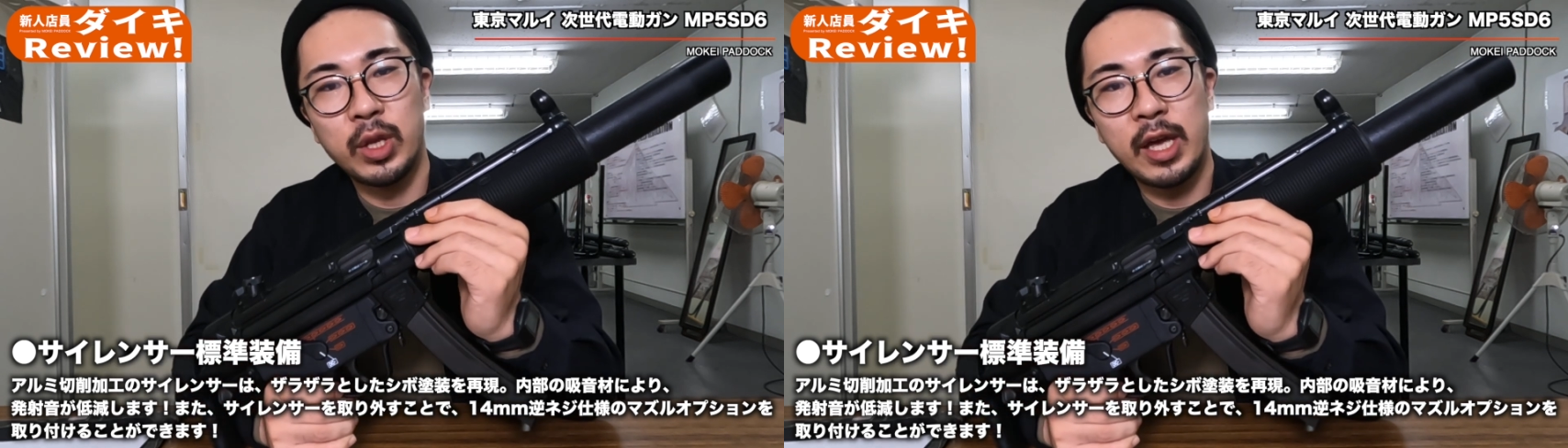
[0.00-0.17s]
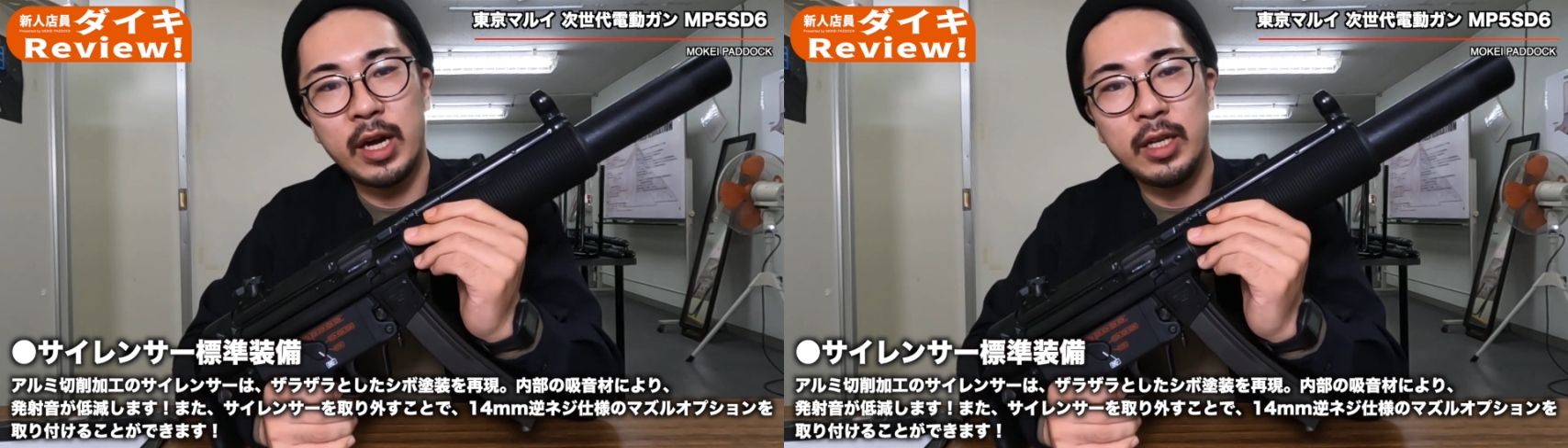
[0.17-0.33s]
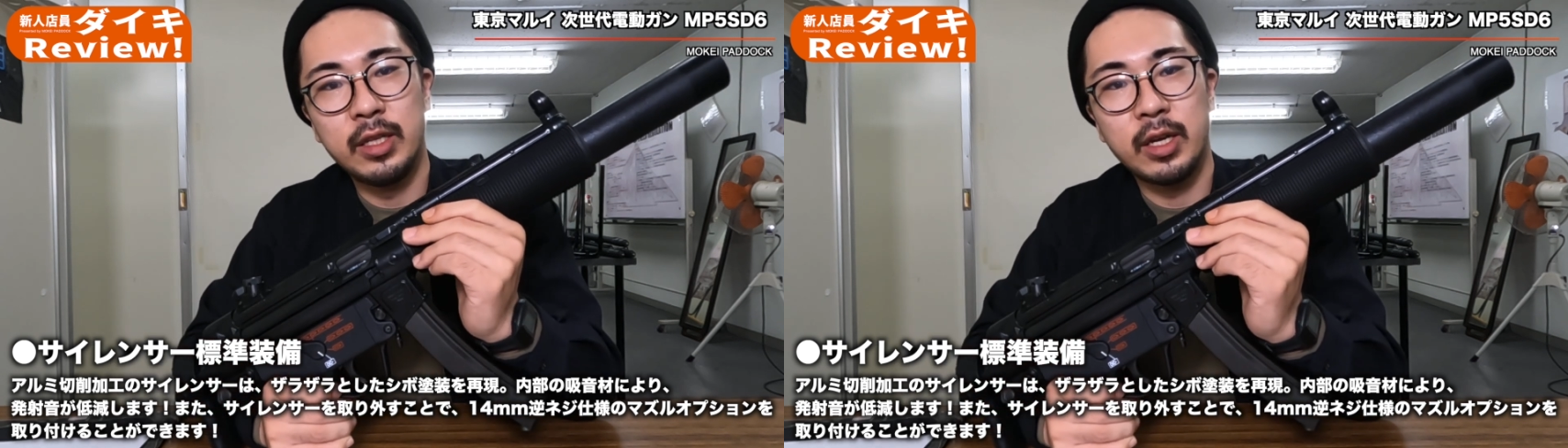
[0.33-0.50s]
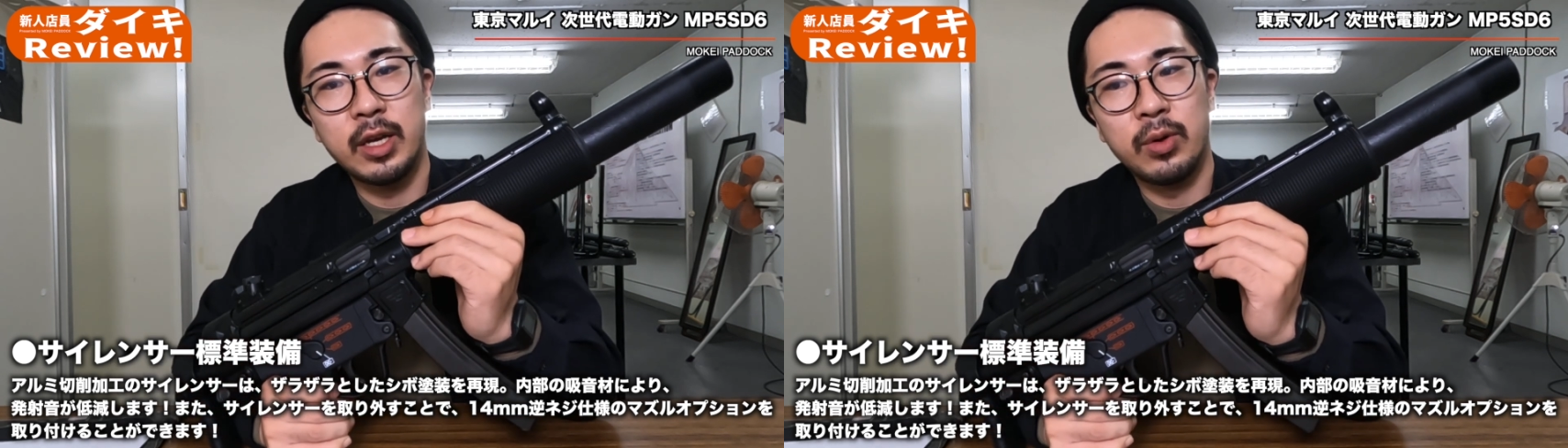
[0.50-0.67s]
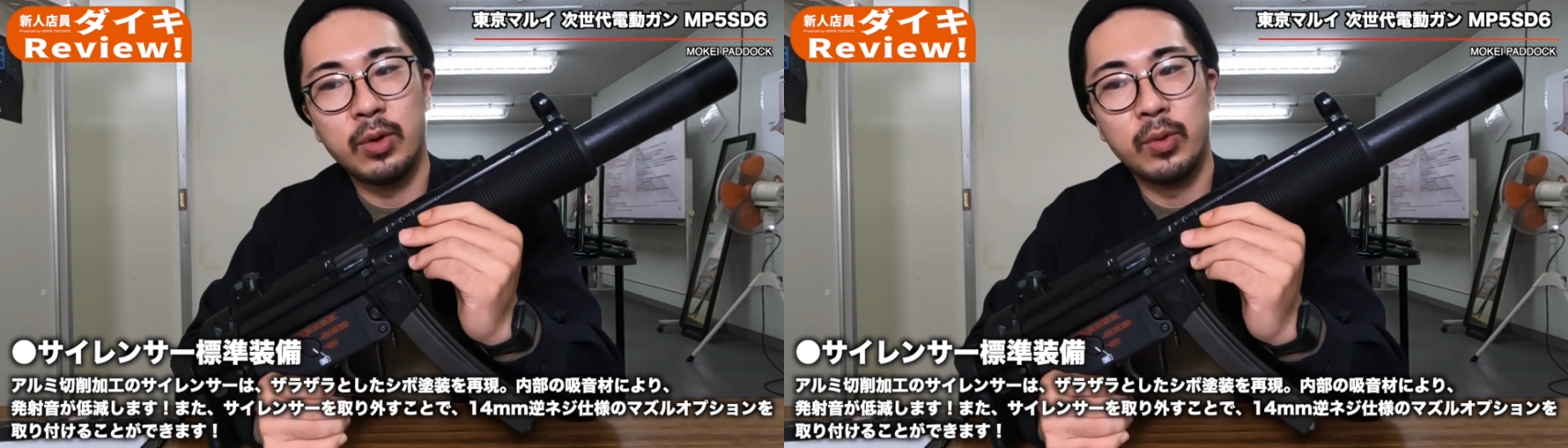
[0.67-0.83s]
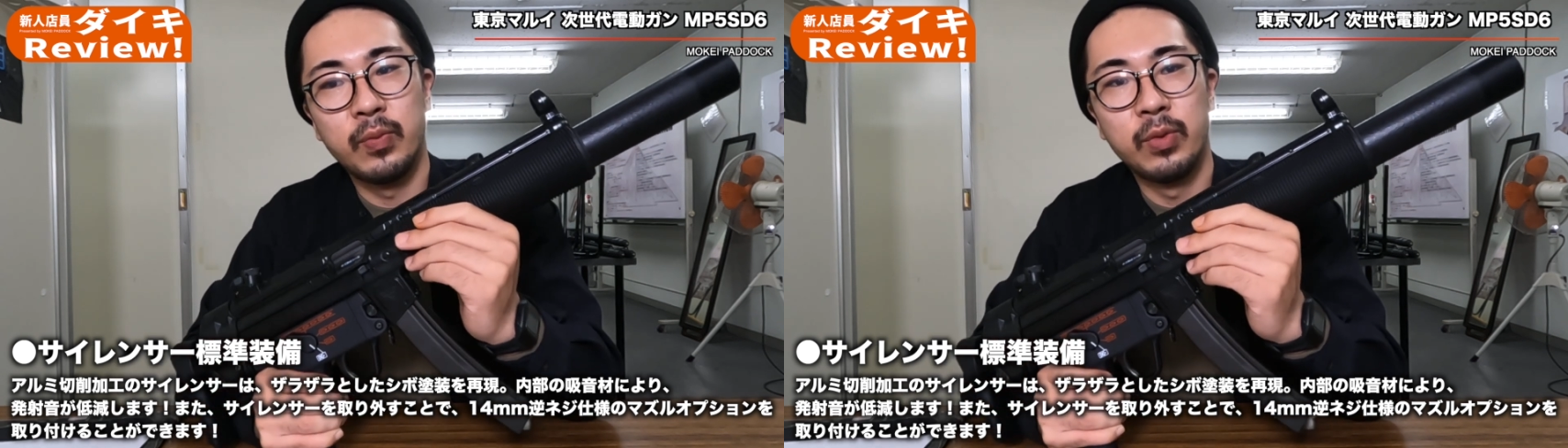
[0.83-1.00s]
でかいんだけ
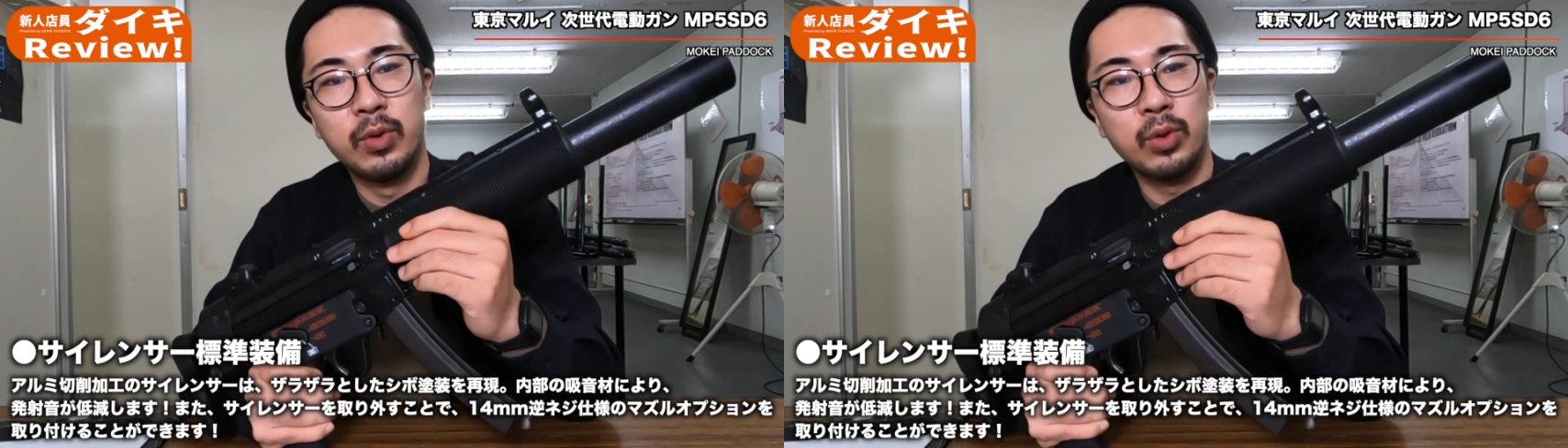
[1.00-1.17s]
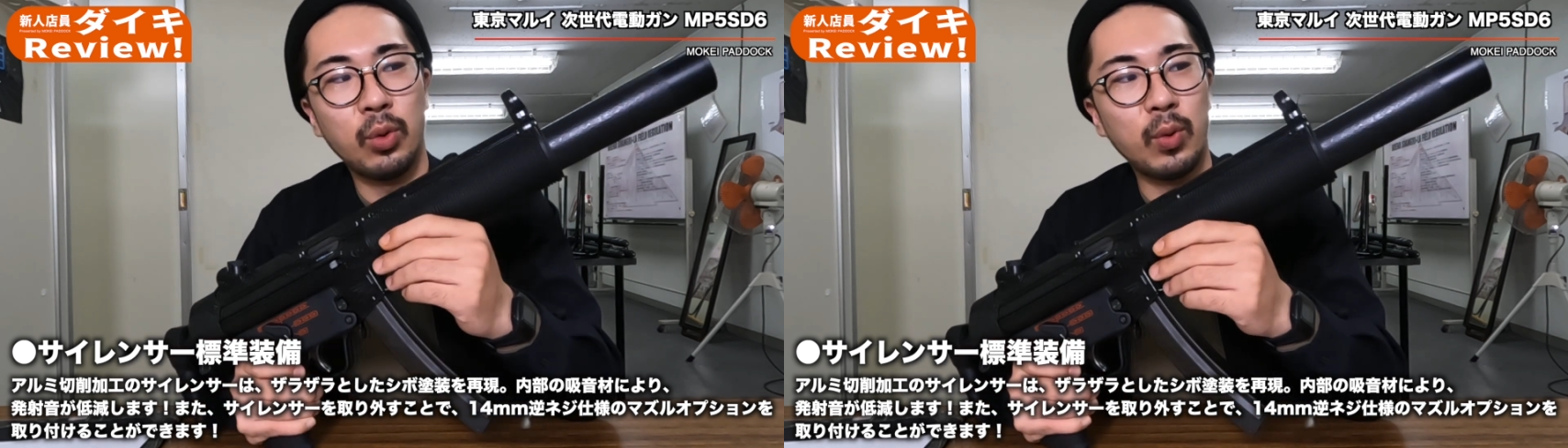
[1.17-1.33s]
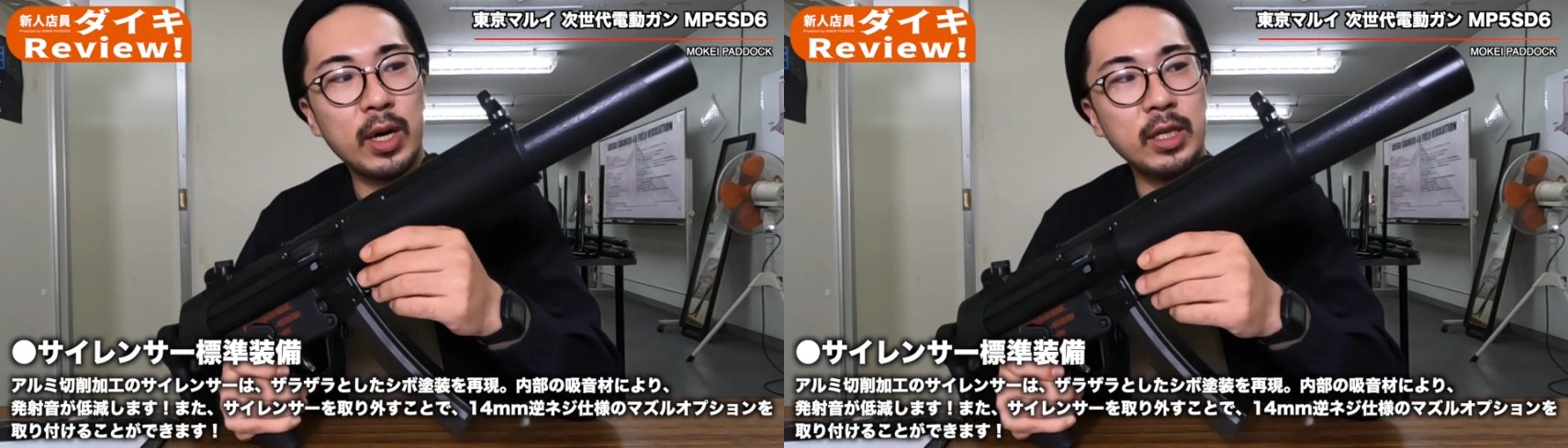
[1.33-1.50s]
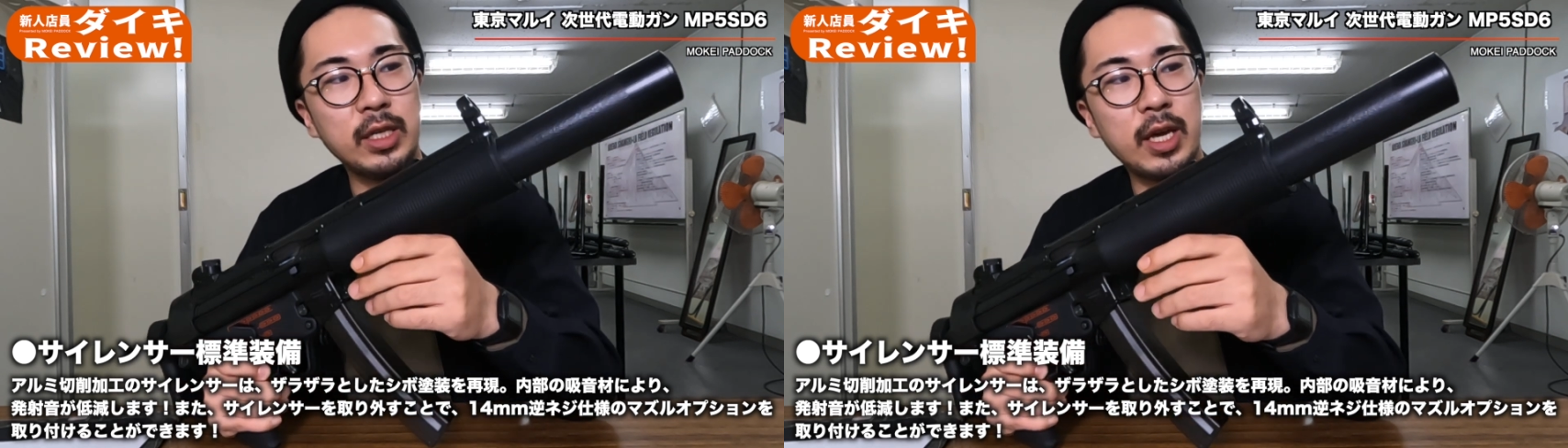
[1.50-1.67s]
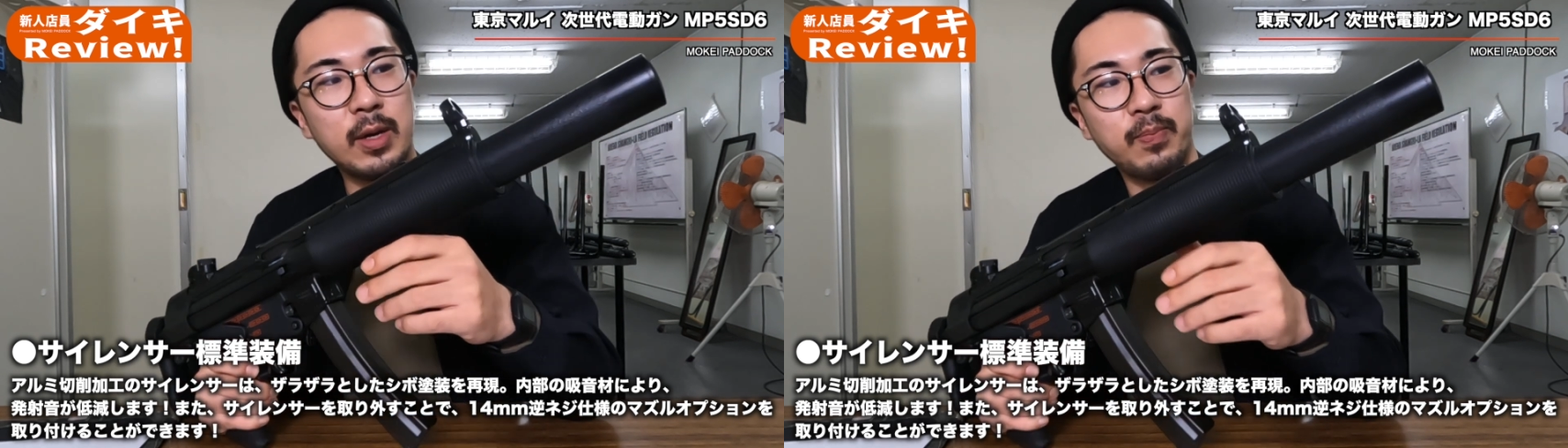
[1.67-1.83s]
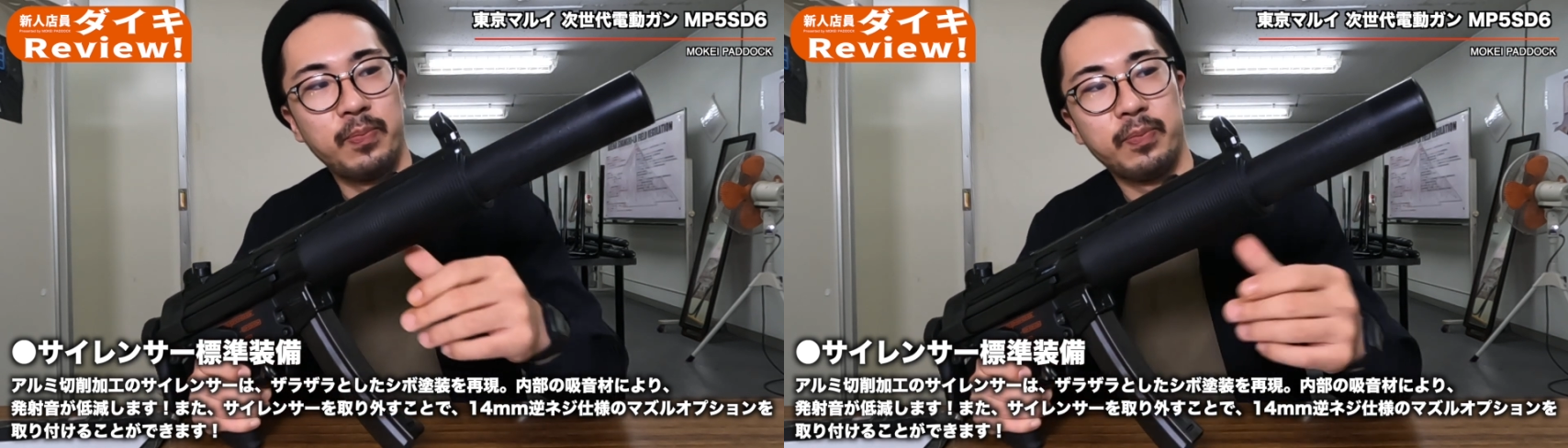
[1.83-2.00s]
どとはい
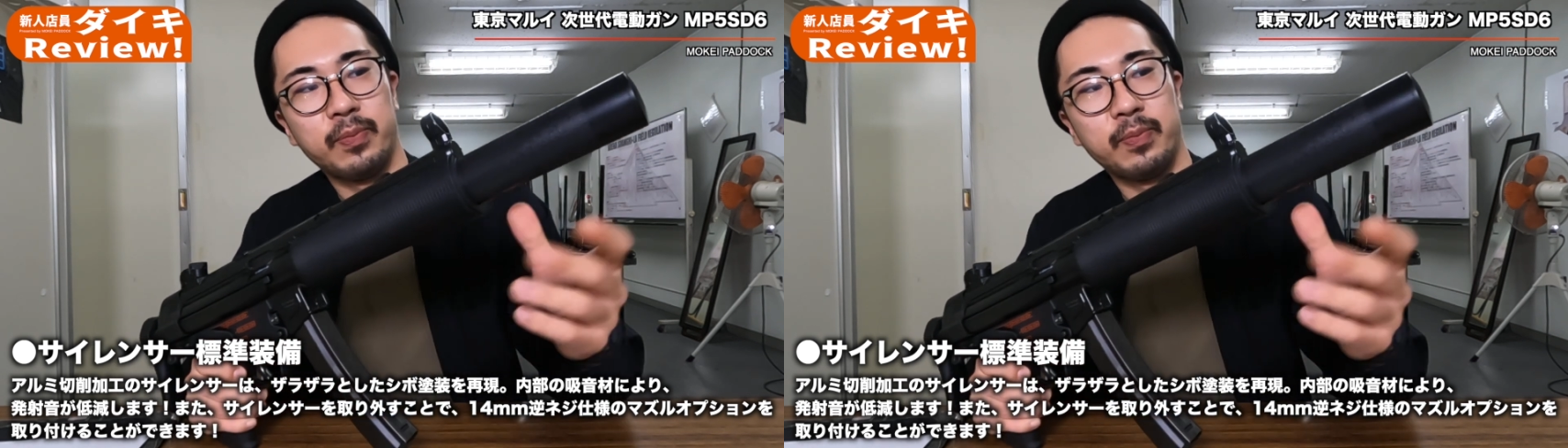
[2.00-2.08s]
え